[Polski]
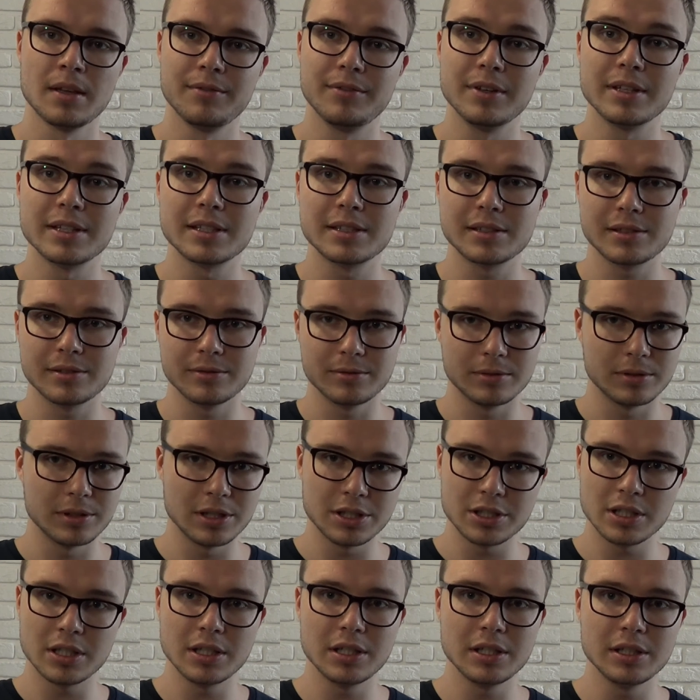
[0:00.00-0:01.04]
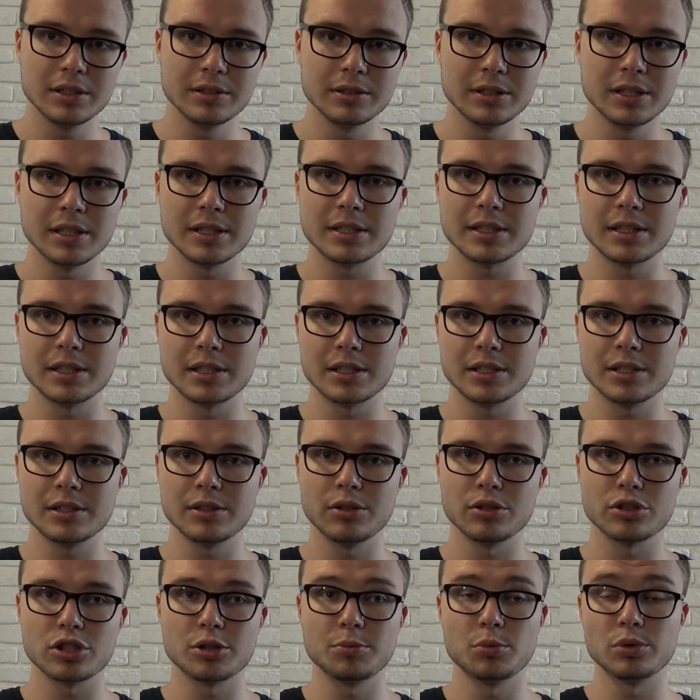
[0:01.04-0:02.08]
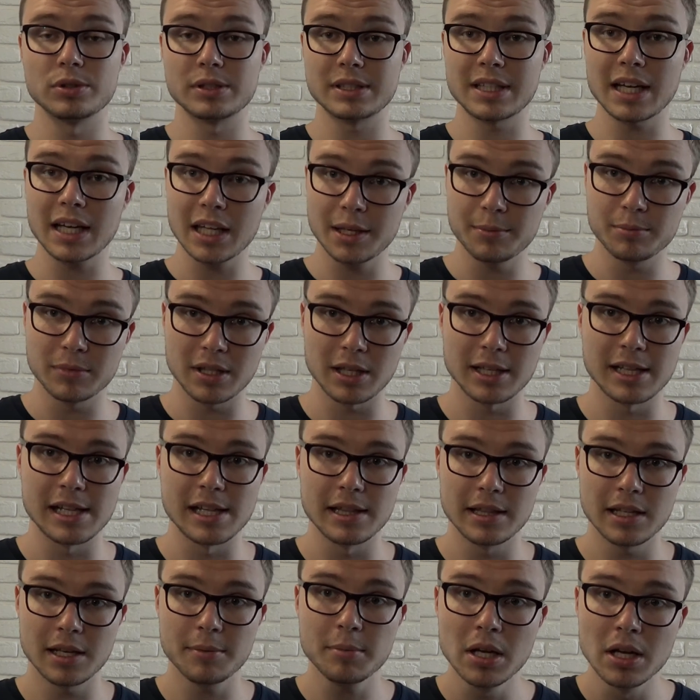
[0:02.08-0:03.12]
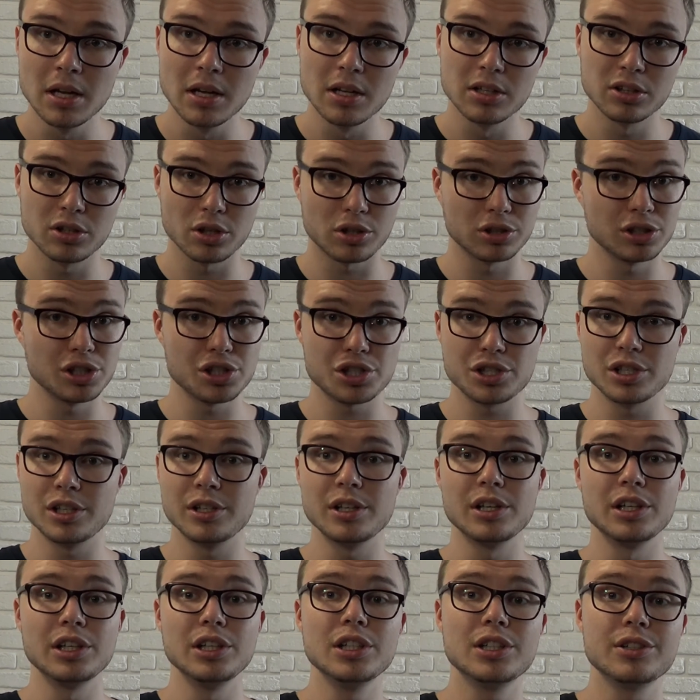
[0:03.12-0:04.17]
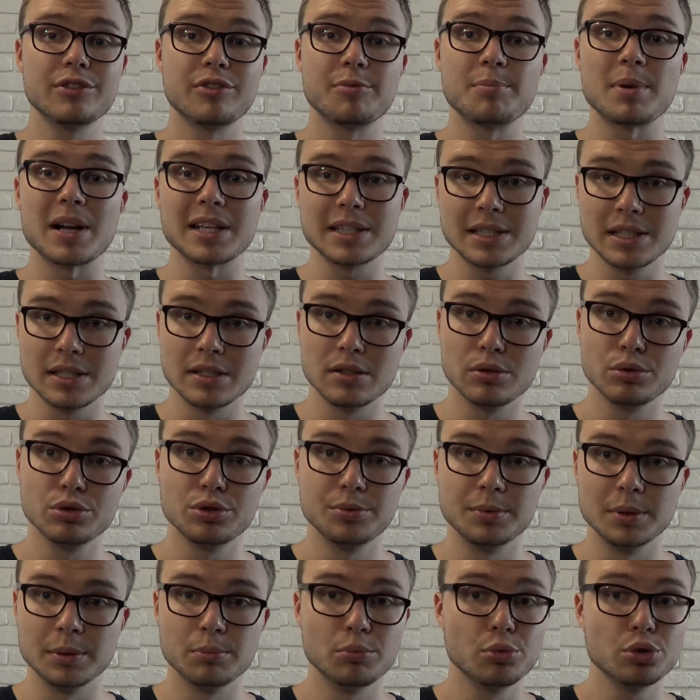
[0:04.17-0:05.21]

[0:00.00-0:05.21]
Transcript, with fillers: Więc jeżeli jesteś osobą z takim talentem, to koniecznie idź w pracę z ludźmi.